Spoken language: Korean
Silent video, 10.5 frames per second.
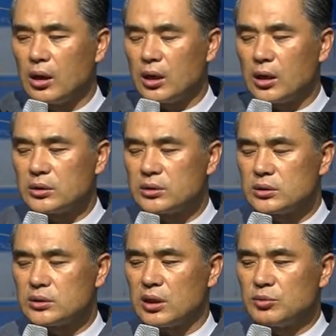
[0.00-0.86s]

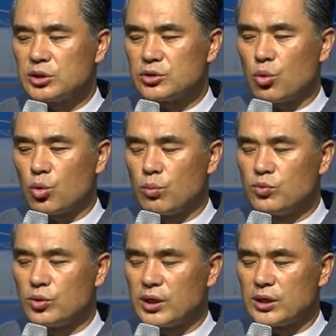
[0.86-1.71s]
아, 잠시
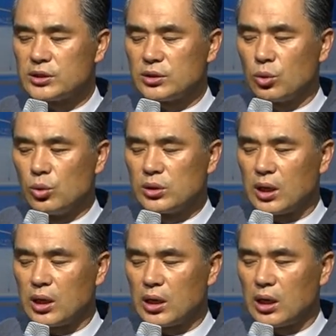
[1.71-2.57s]
소꿉놀이 같이
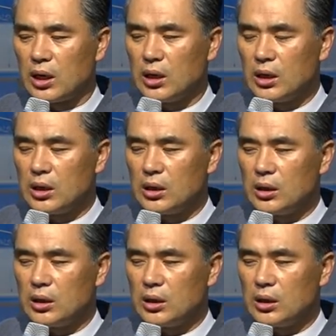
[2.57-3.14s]
놀다가